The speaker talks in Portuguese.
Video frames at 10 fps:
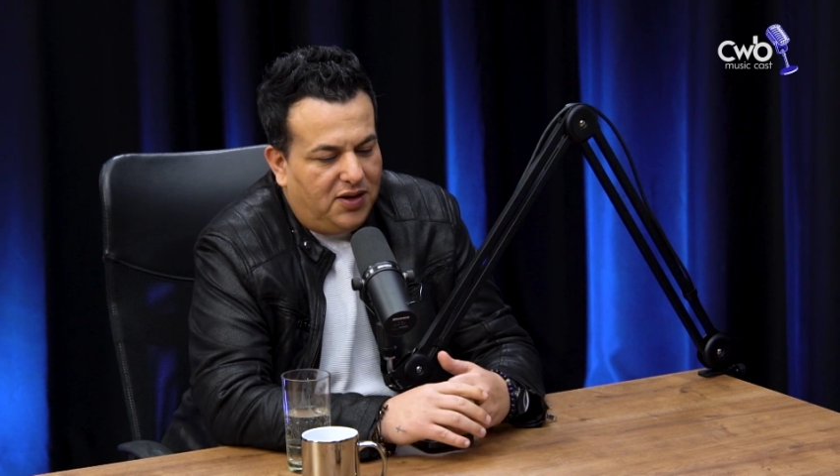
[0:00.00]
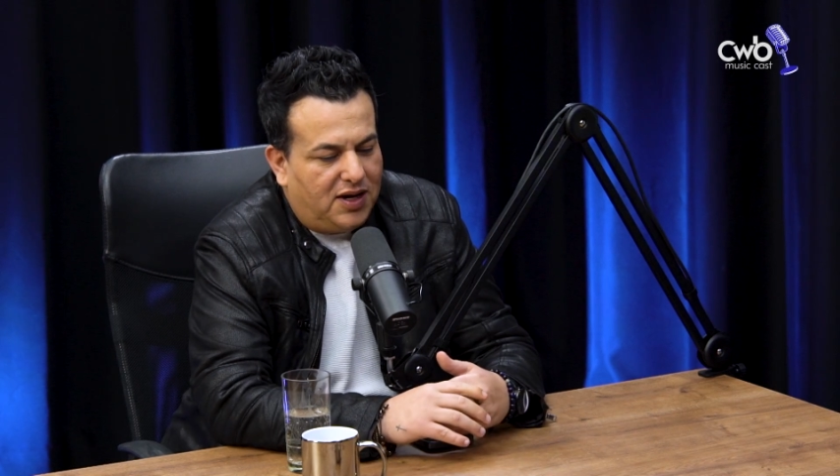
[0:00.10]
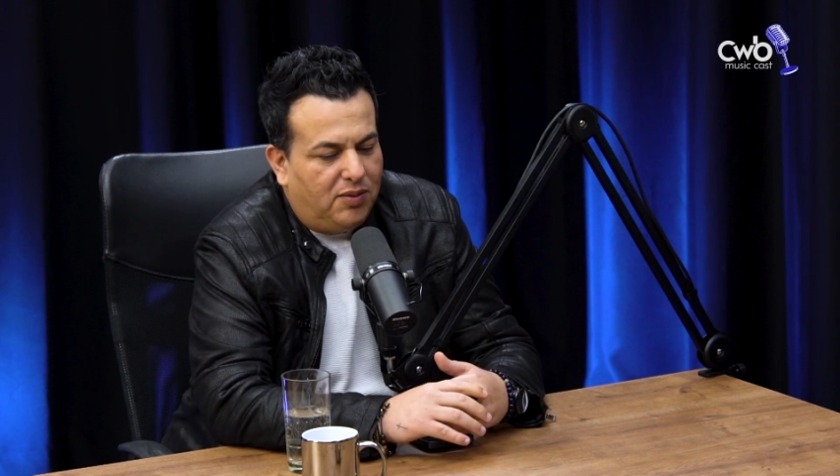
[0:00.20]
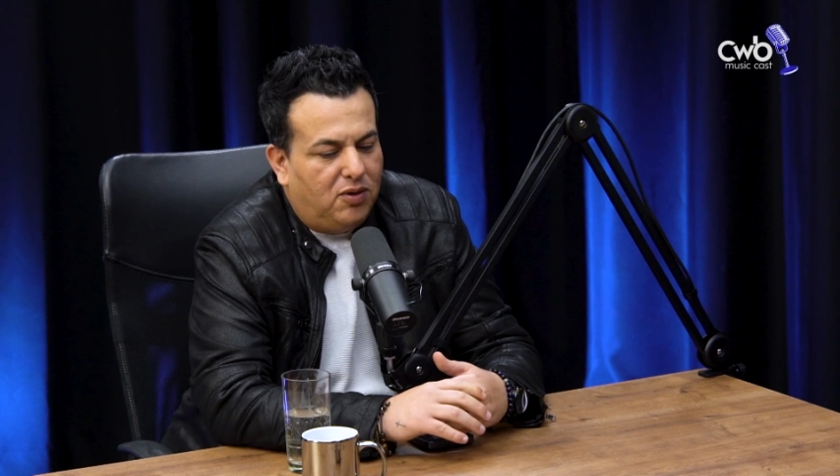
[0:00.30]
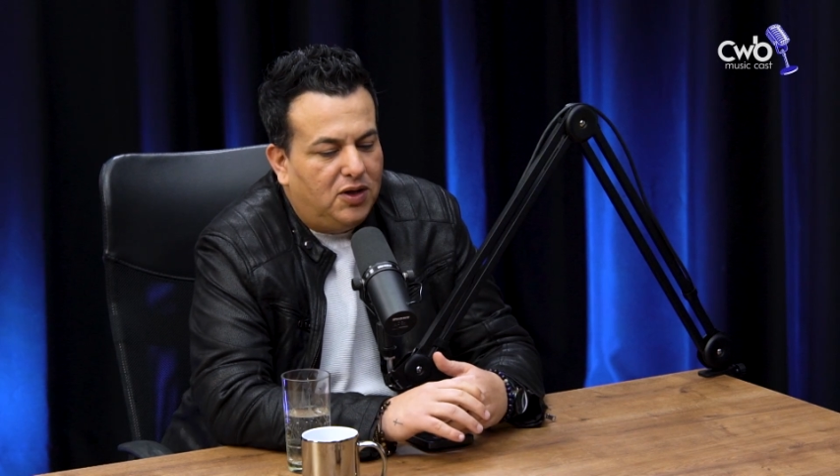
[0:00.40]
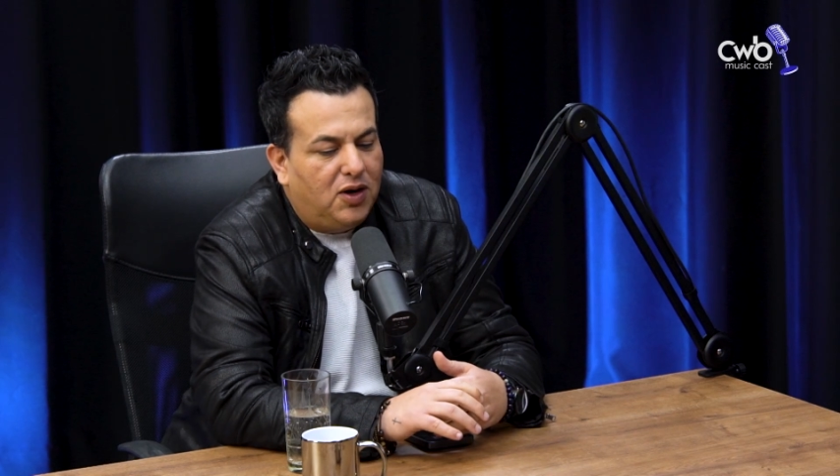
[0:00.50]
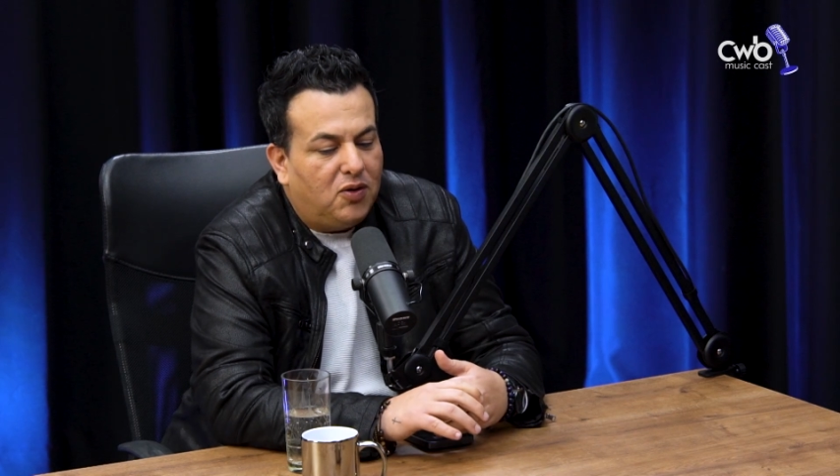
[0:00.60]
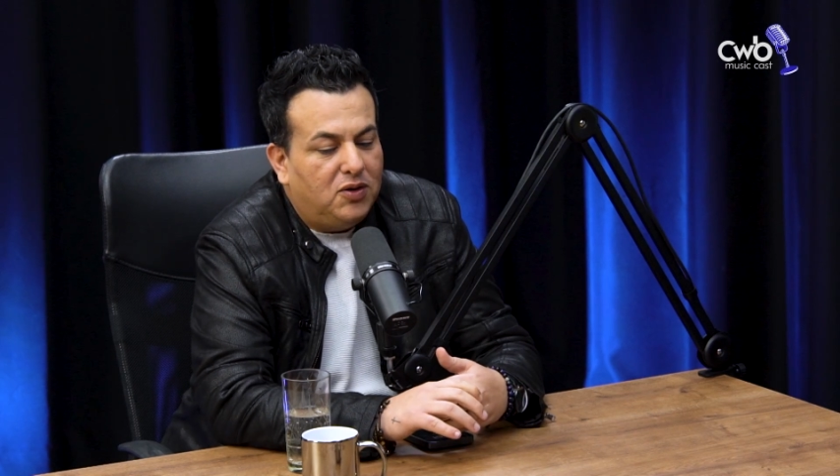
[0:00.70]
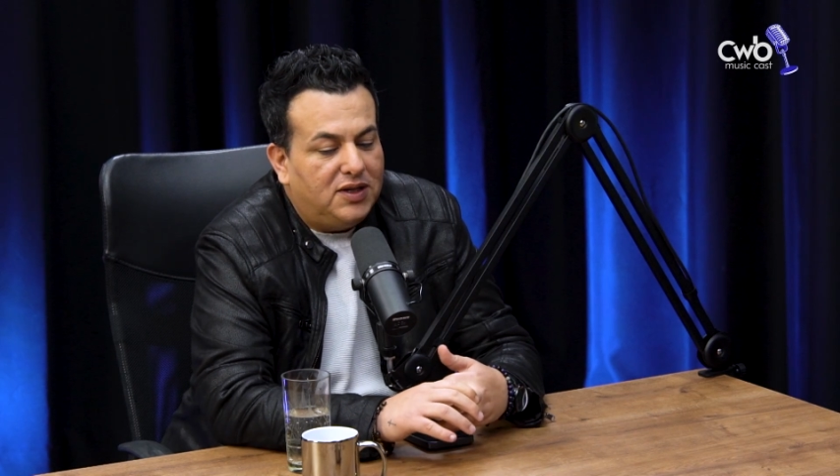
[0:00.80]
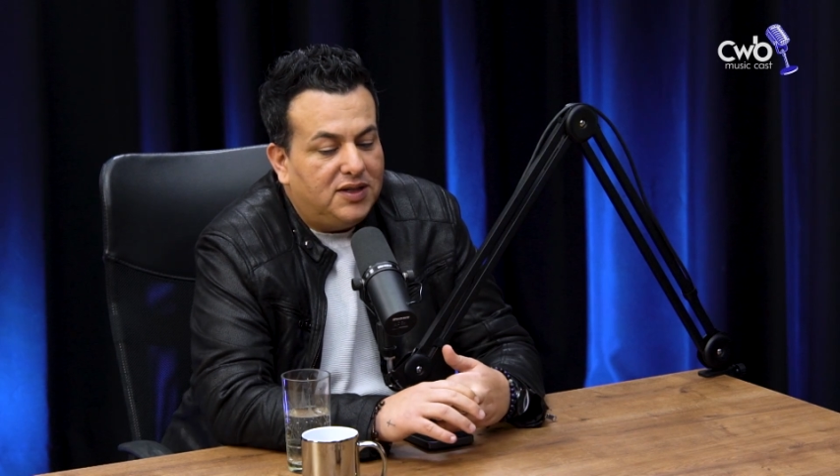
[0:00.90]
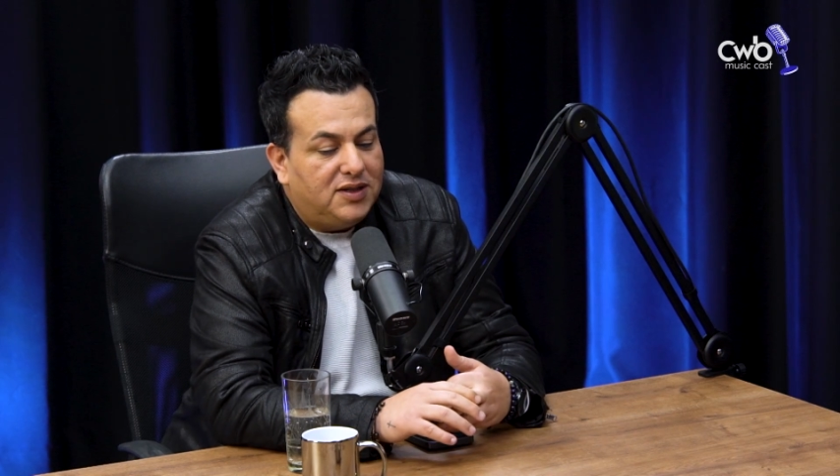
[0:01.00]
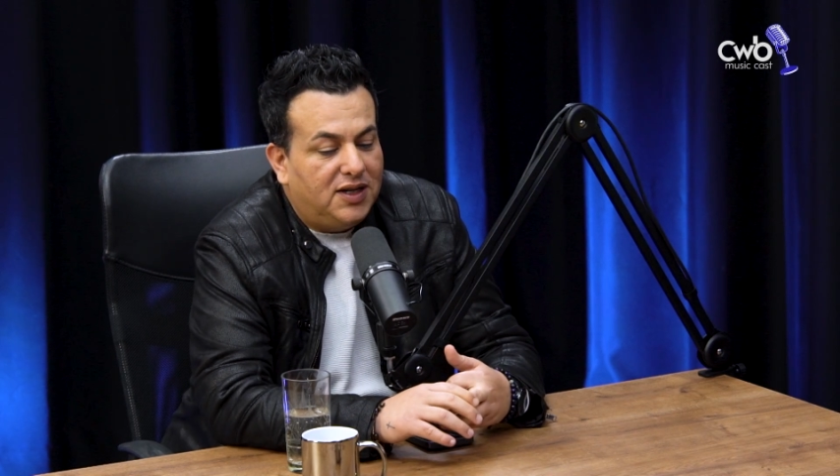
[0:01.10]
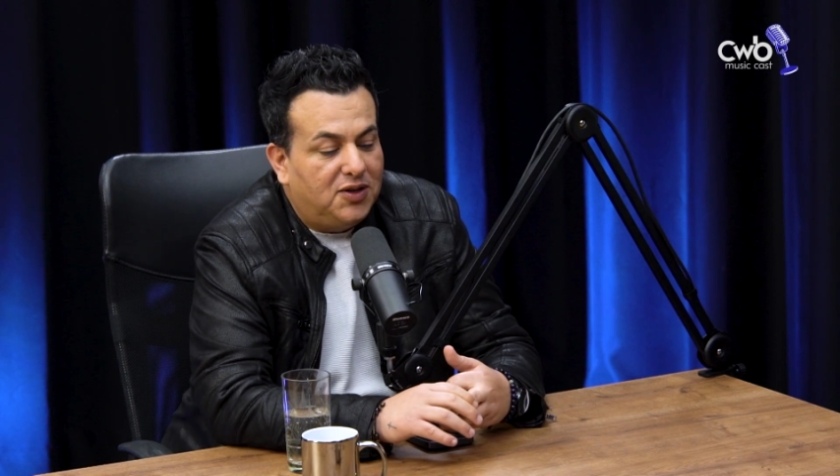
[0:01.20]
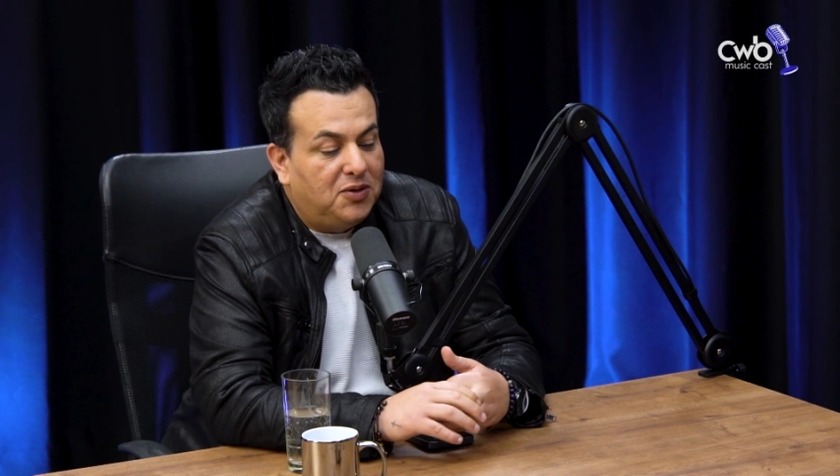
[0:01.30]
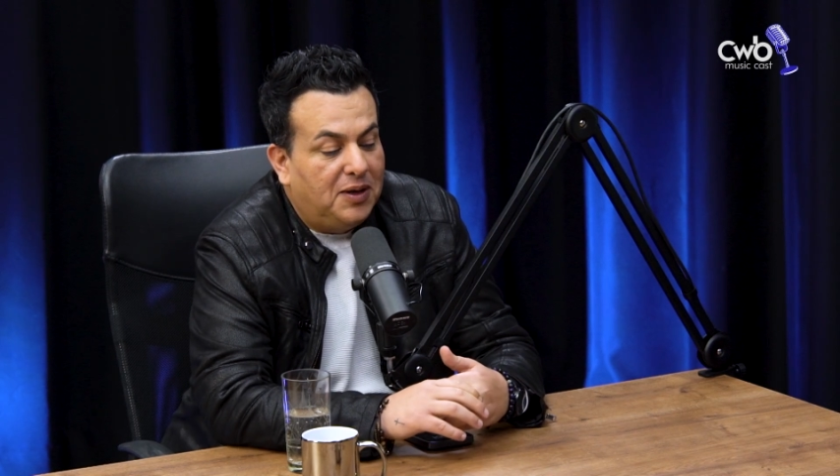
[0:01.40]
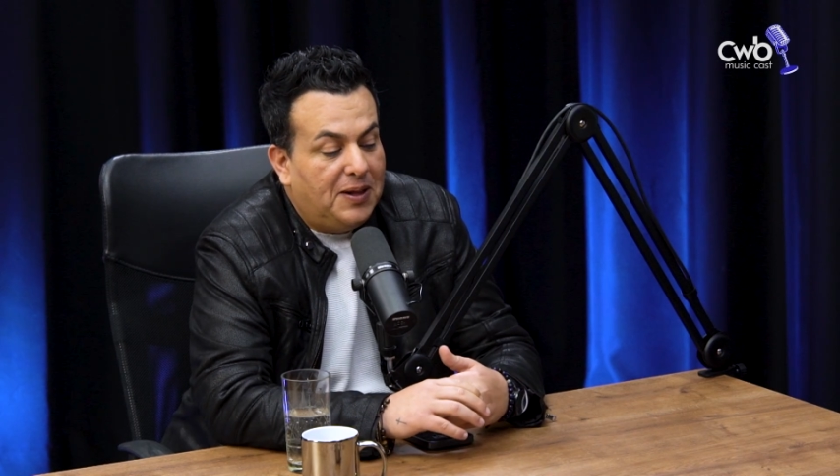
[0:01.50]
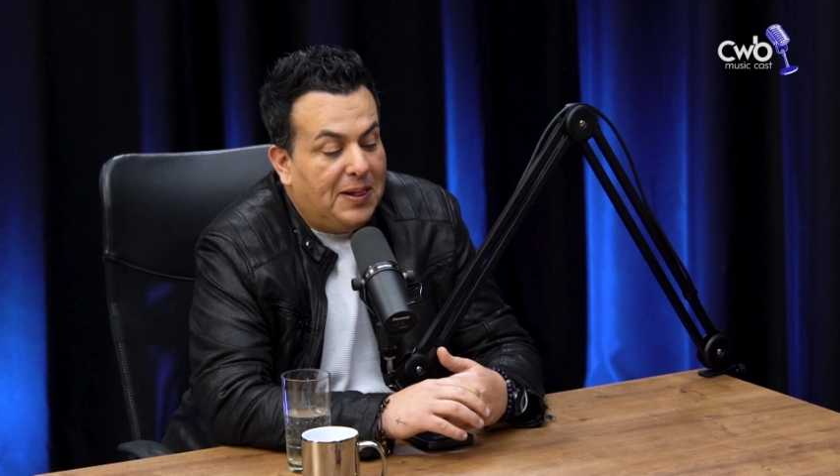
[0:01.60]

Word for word: tal, e acabou não acontecendo.